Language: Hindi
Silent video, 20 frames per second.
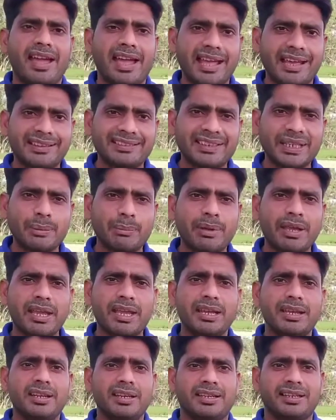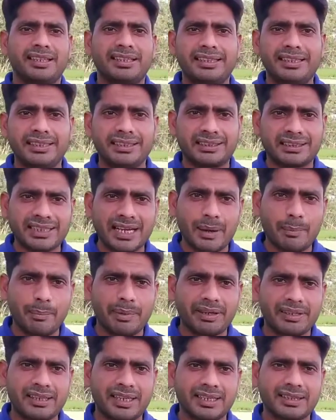ऐसे में ईद का
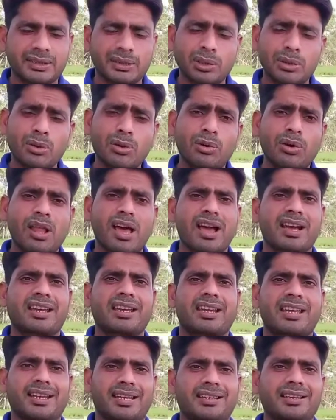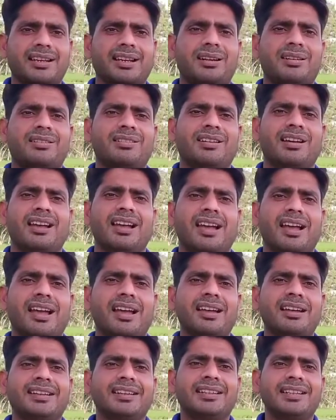मज़ा थोड़ा किरकिरा हो गया
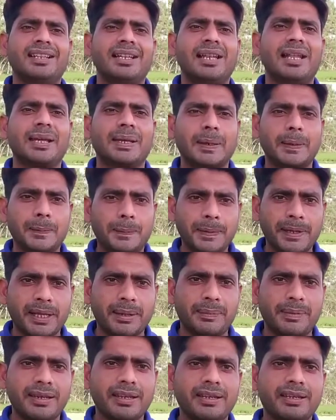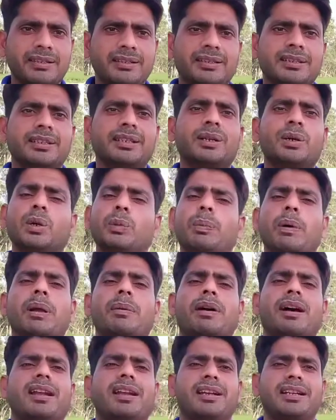है लेकिन फिर भी
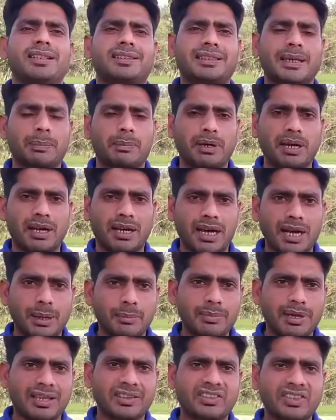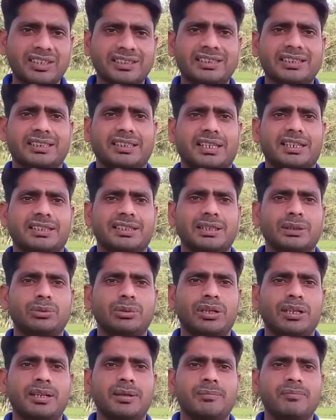ऊपर वाले ने सबका काम अच्छे से करते हुए